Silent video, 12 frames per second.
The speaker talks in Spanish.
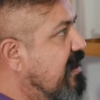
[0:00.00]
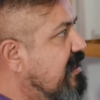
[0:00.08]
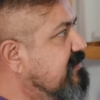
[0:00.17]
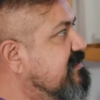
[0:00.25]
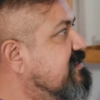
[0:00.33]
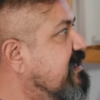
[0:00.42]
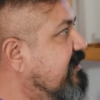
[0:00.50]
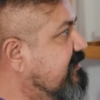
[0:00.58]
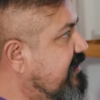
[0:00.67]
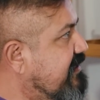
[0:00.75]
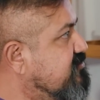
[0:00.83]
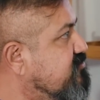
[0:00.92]
antes de
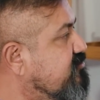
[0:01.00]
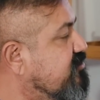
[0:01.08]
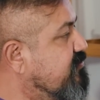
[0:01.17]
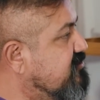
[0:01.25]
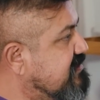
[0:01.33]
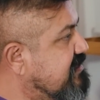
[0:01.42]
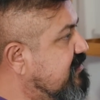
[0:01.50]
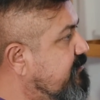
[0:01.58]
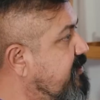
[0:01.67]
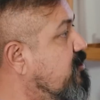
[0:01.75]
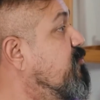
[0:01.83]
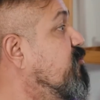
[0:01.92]
tener sus últimos días en
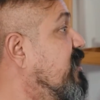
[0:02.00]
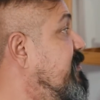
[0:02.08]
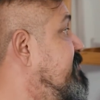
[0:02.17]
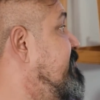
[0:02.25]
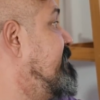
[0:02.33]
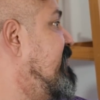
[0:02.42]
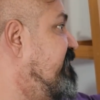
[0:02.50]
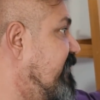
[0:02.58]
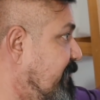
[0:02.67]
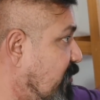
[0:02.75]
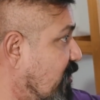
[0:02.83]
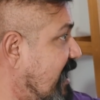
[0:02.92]
Tampico, porque mi mamá
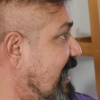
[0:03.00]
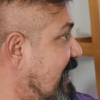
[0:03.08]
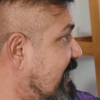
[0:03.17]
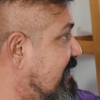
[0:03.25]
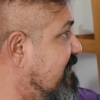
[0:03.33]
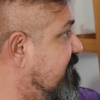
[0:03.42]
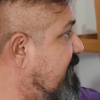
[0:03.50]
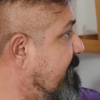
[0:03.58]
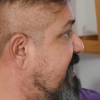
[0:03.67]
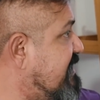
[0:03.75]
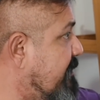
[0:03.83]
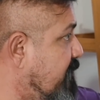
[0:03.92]
fue por él a,
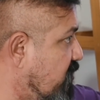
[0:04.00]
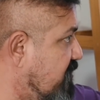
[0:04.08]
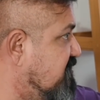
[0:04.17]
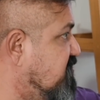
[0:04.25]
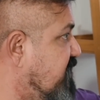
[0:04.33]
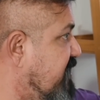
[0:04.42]
Matamoros,